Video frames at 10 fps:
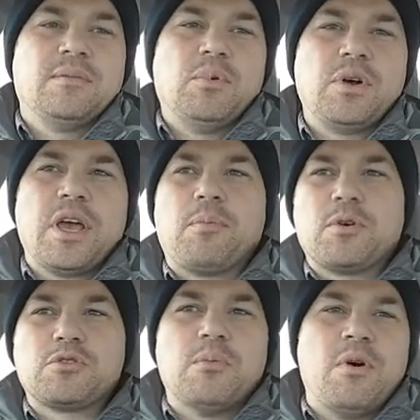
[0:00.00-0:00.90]
Por quê? Porque
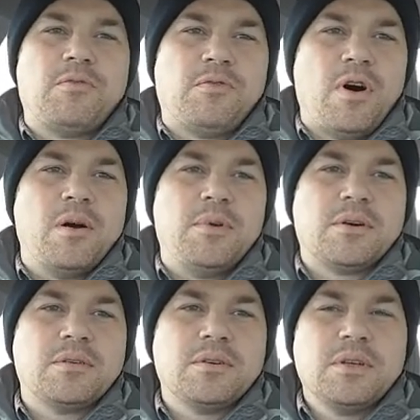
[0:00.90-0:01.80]
eu sou
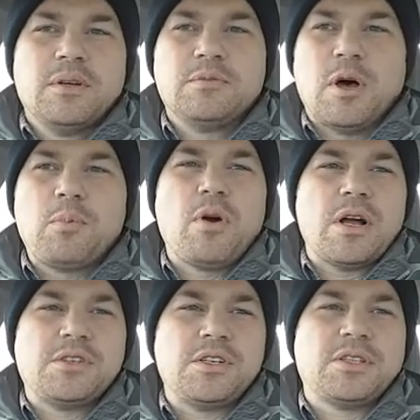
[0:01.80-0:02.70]
homofóbico? Só porque eu
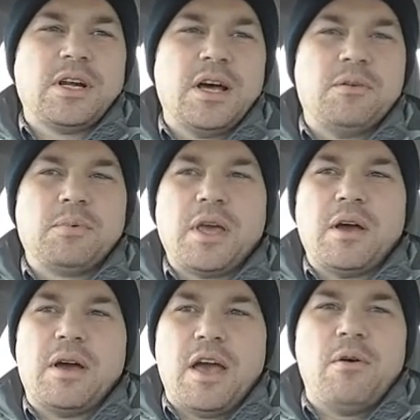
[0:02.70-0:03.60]
acho estranho? Porque
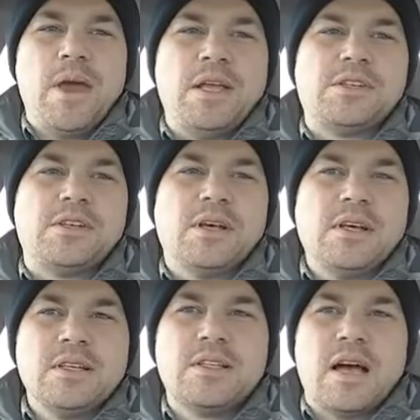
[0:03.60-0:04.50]
realmente,
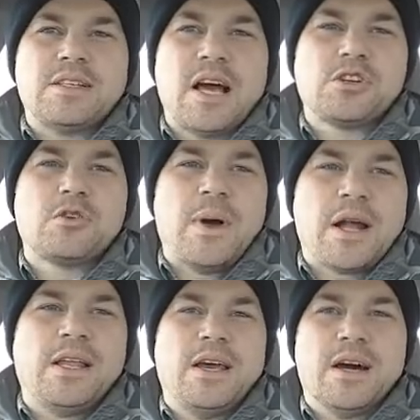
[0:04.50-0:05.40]
você acha que uma
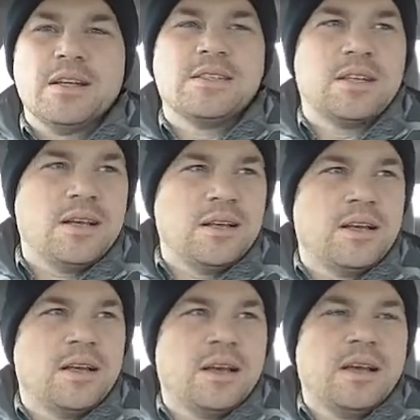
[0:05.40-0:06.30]
criança
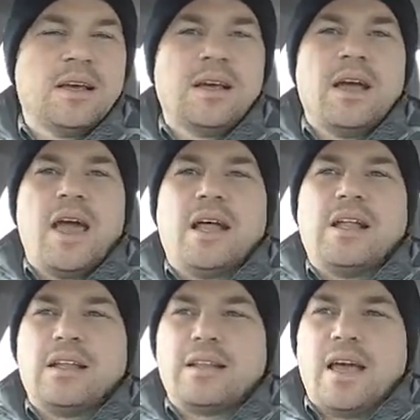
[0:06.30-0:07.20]

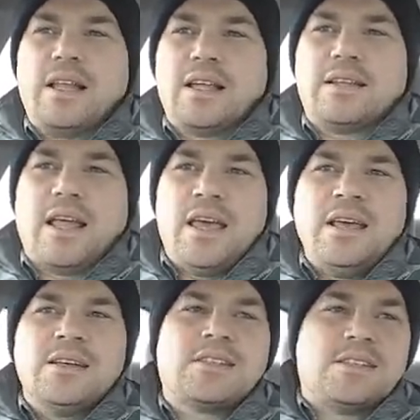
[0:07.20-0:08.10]
ela, ela tem
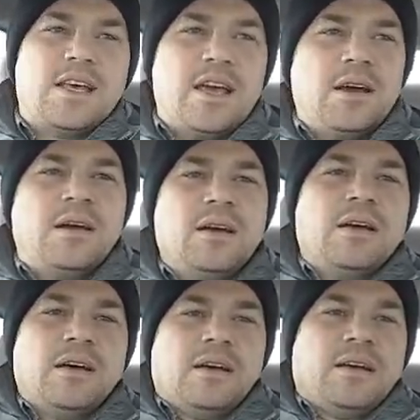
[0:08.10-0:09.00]
que ser,
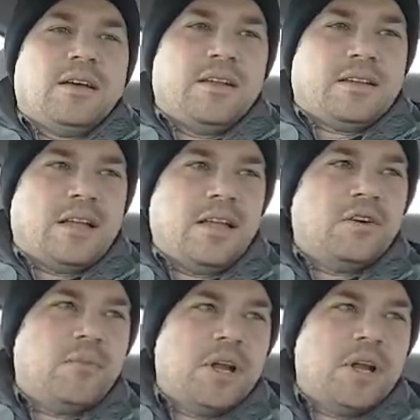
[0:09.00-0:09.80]
entendeu?